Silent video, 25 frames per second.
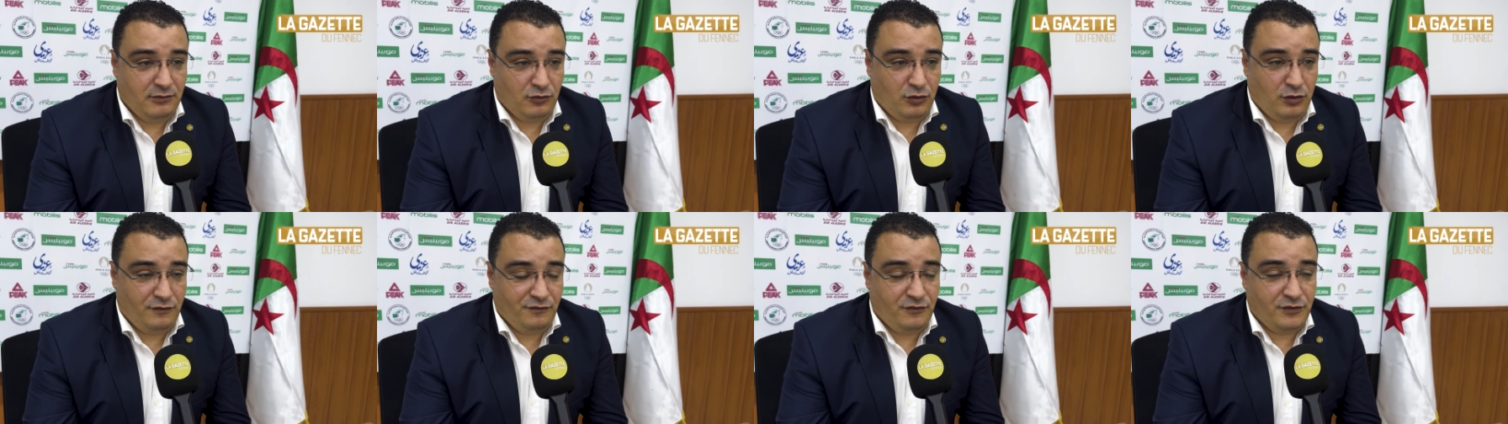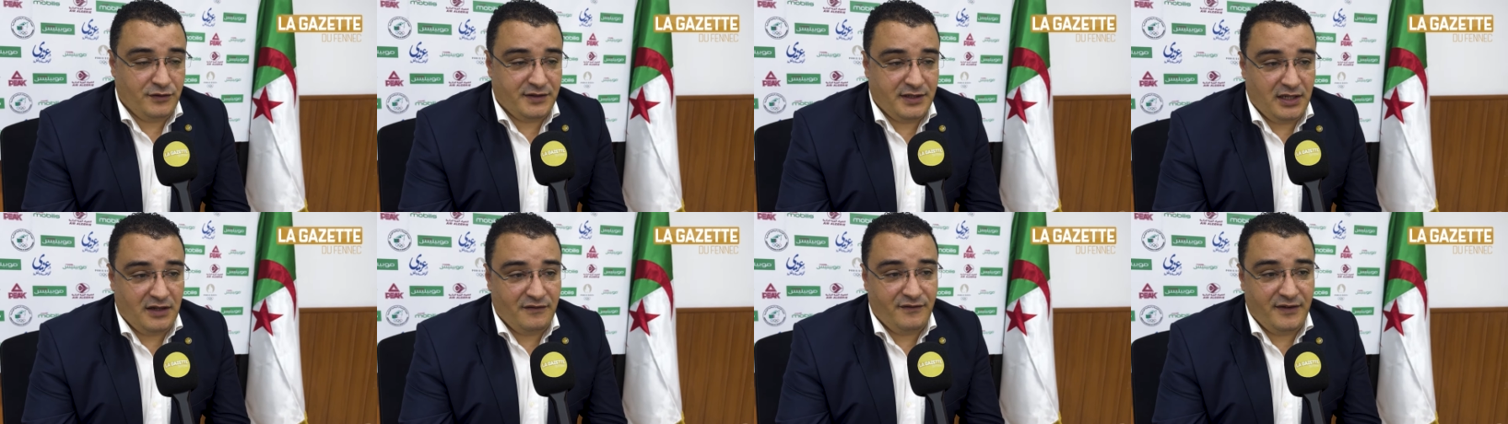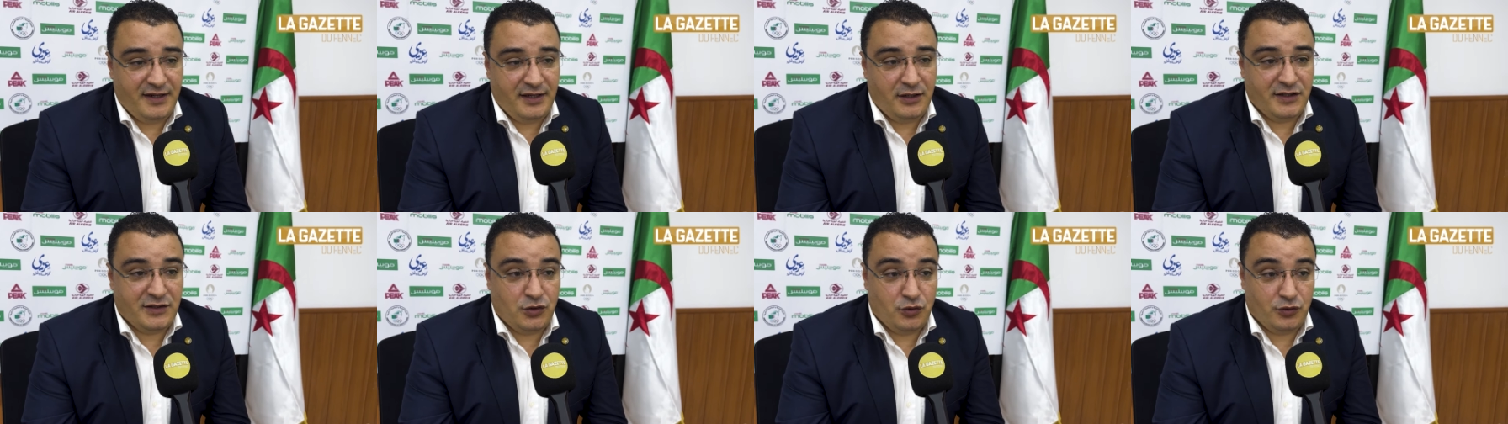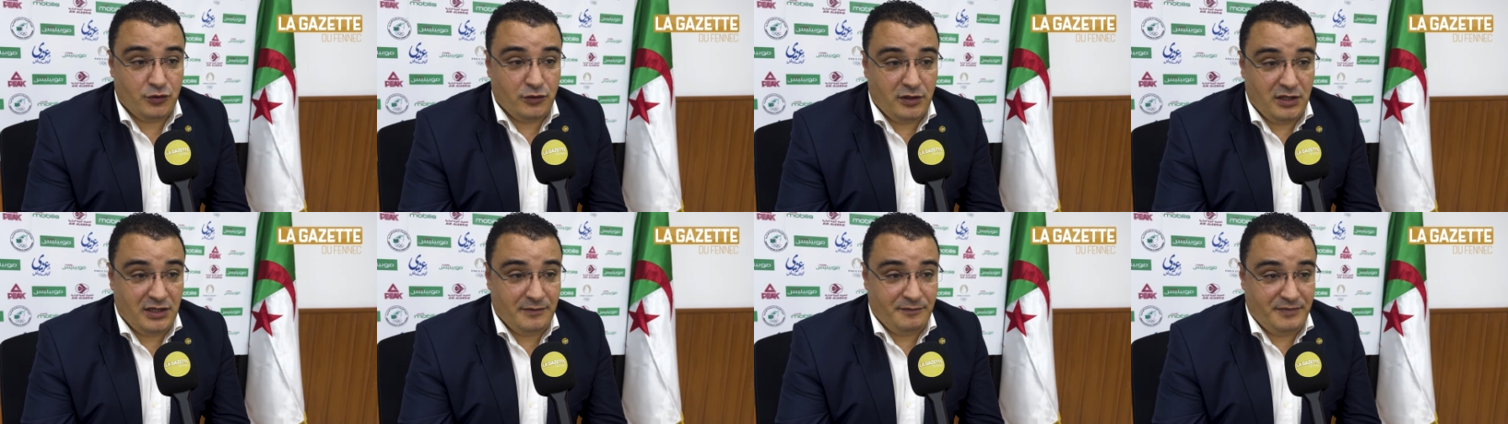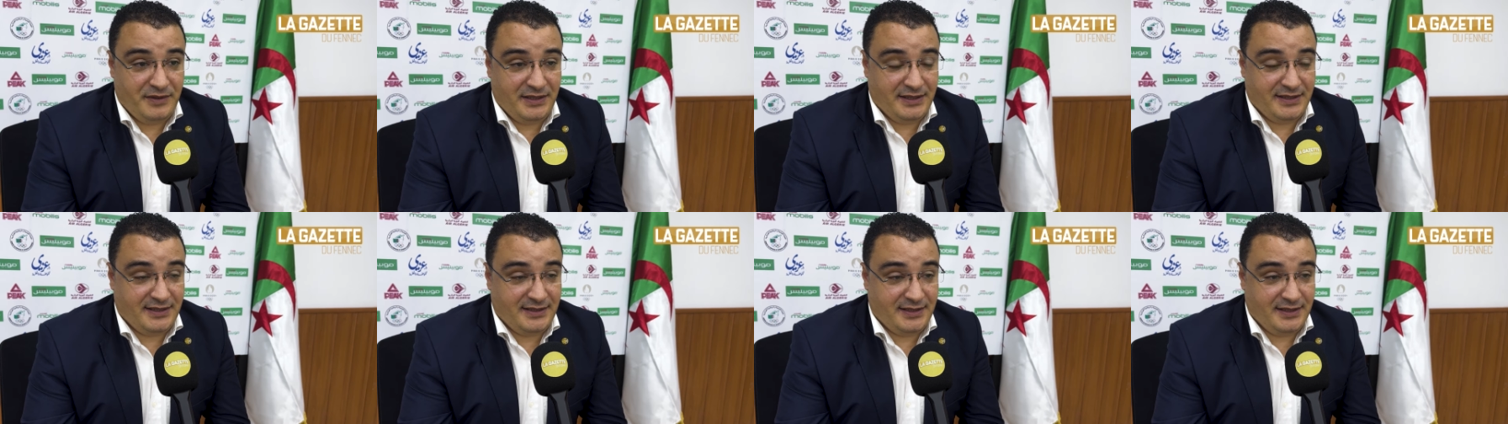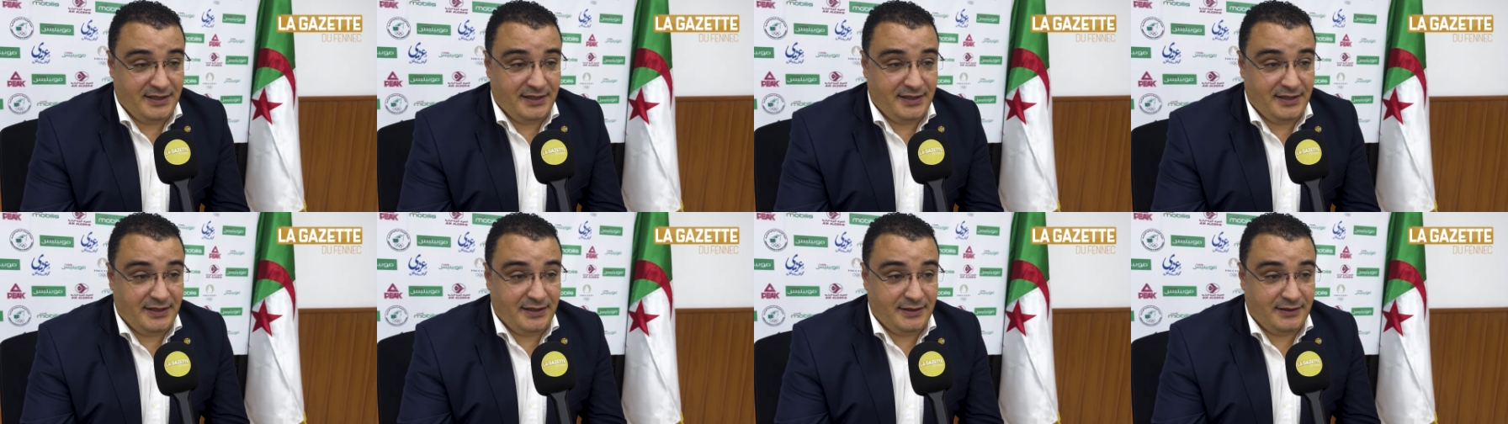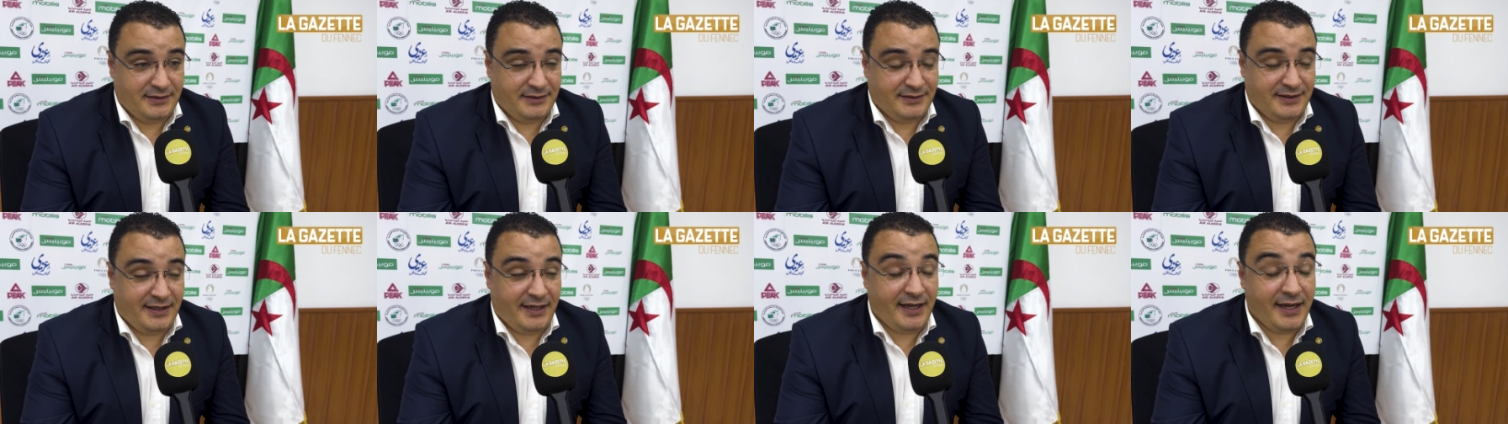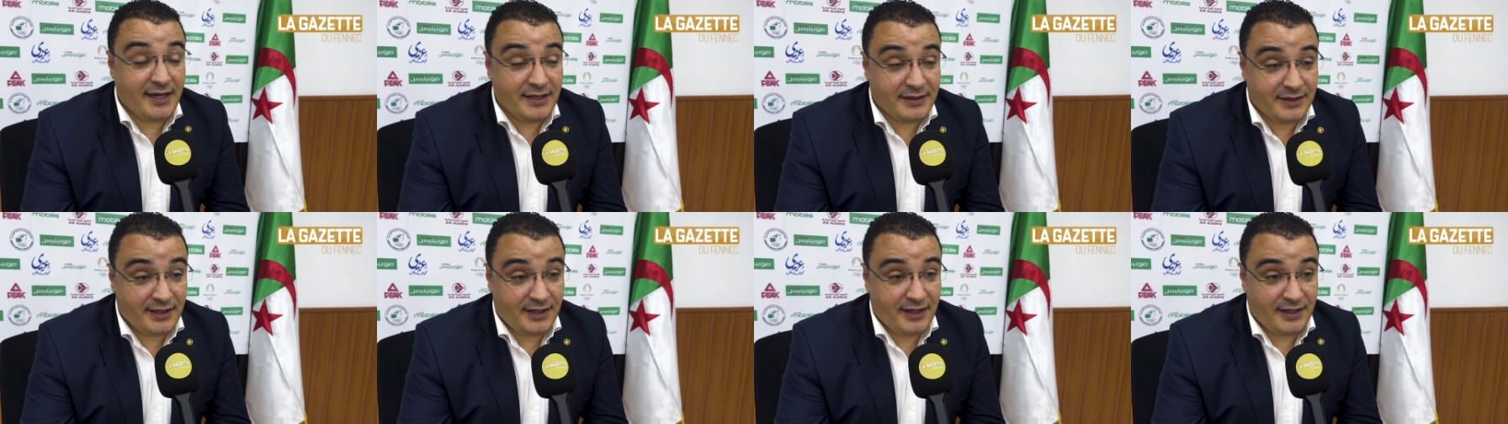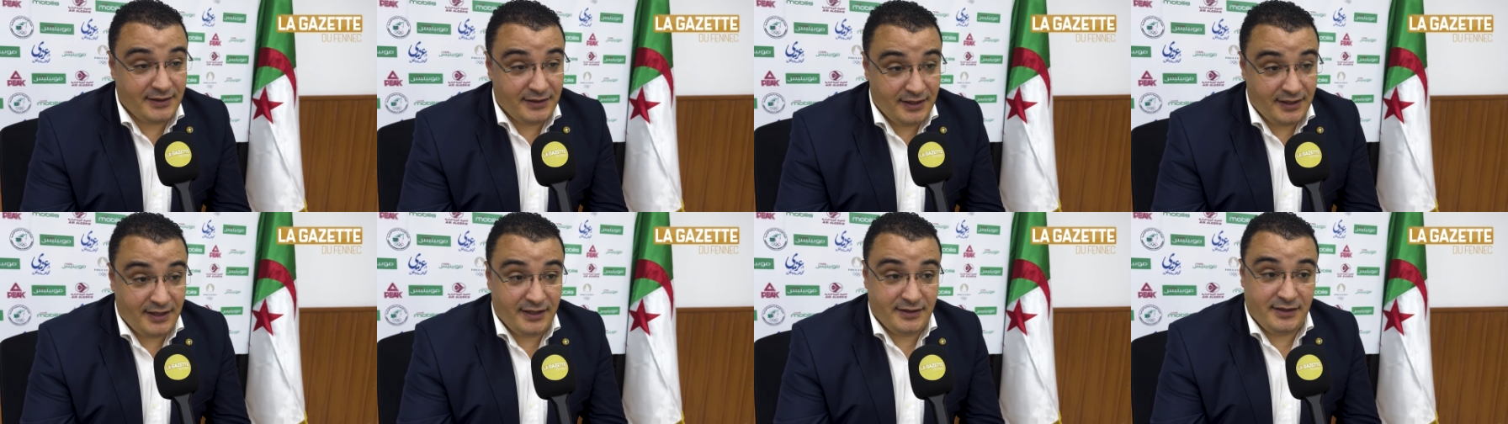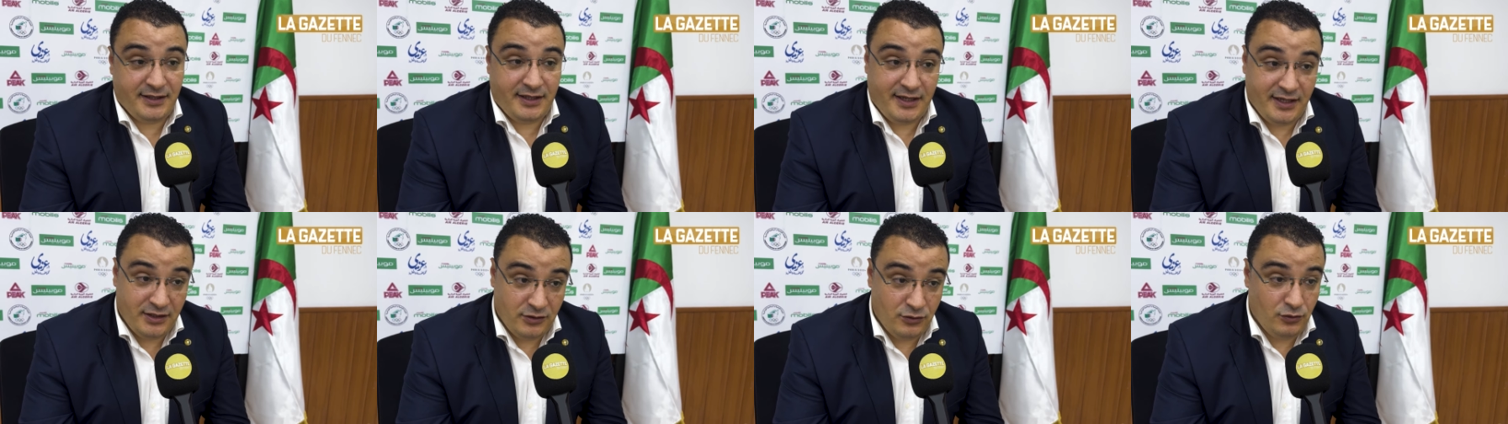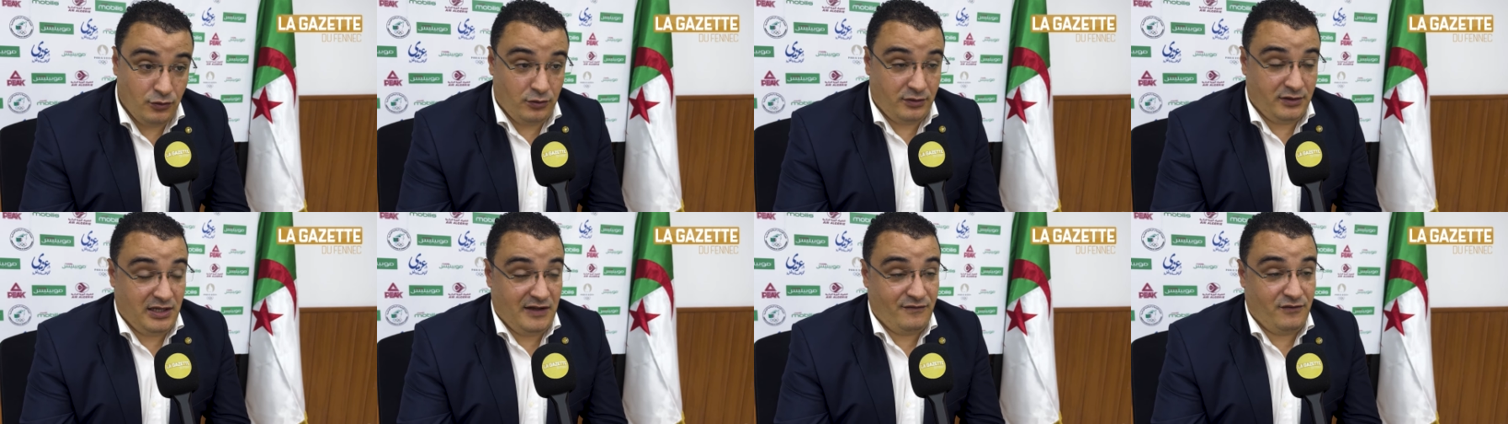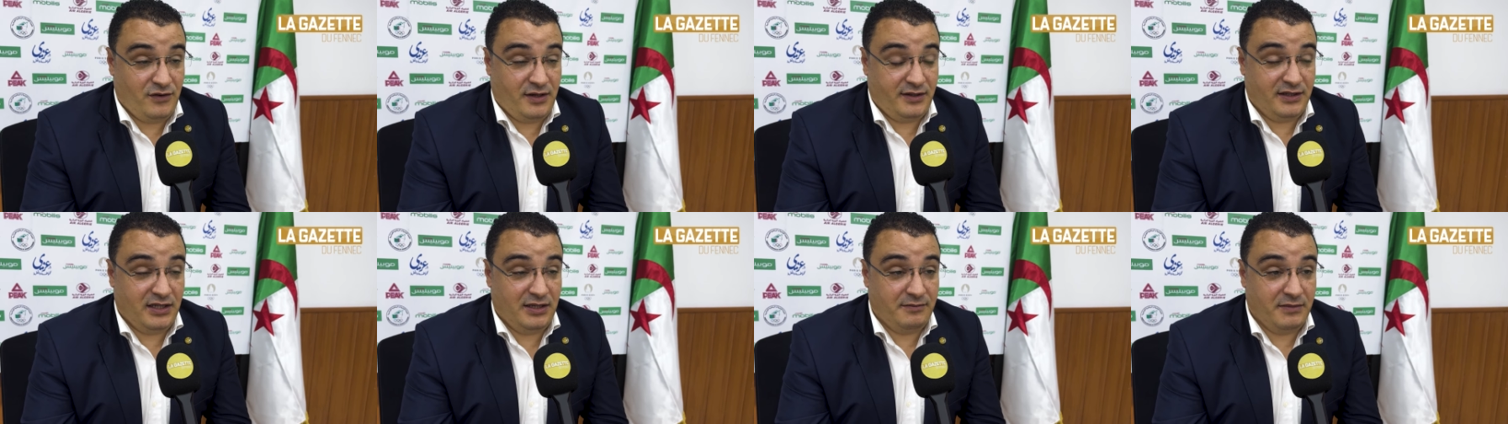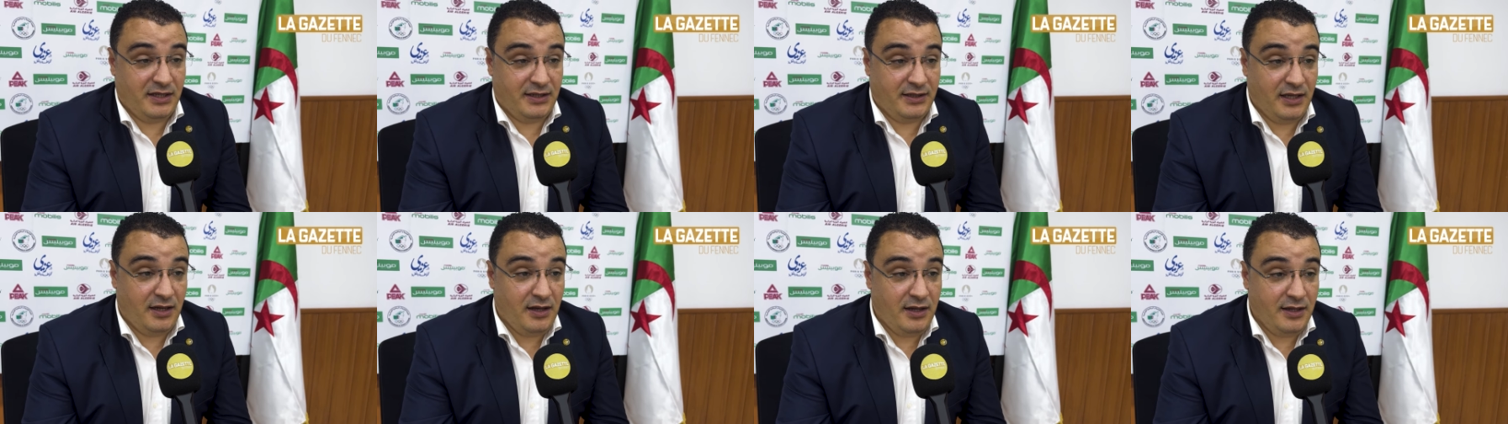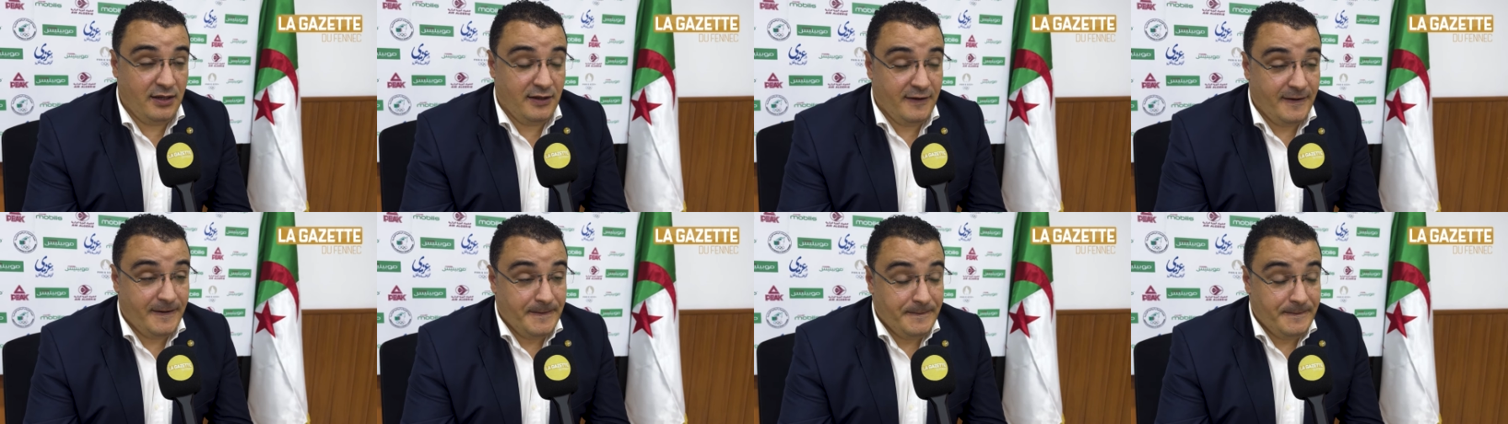Comme vous savez, les Jeux Olympiques, c'est très, très, très, très dur d'avoir des médailles.